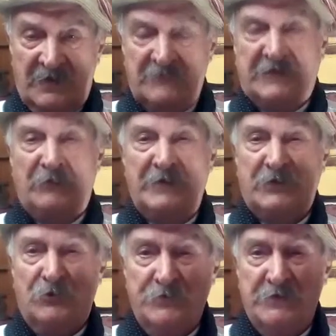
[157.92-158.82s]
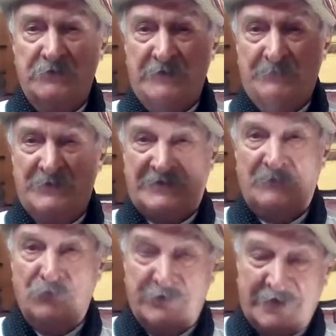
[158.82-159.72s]
Entablé con él una
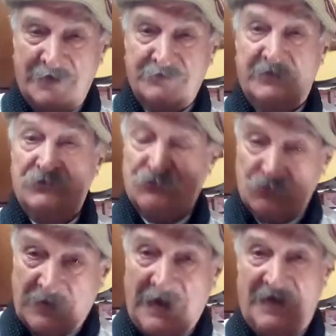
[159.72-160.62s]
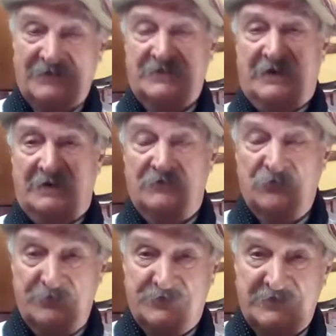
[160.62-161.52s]
amistad muy grande en su casa,
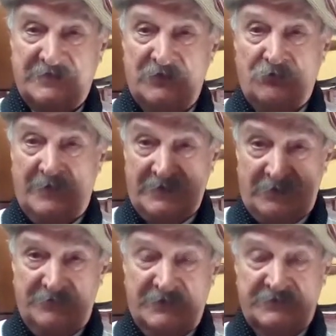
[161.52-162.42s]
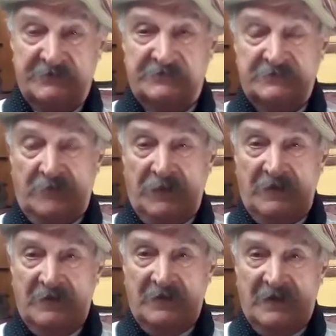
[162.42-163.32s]
lo he visitado varias veces,
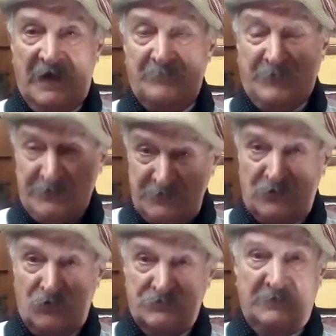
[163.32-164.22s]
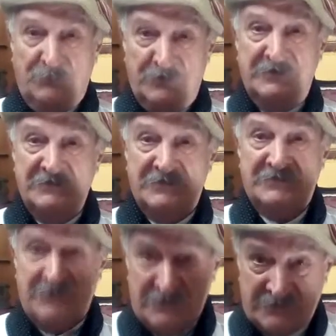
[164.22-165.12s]
aprendí cosas muy
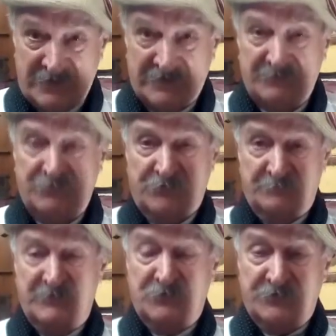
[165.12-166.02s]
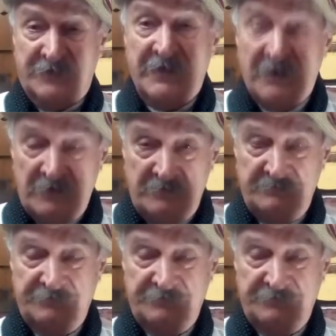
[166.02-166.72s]
lindas en guitarra por medio de él,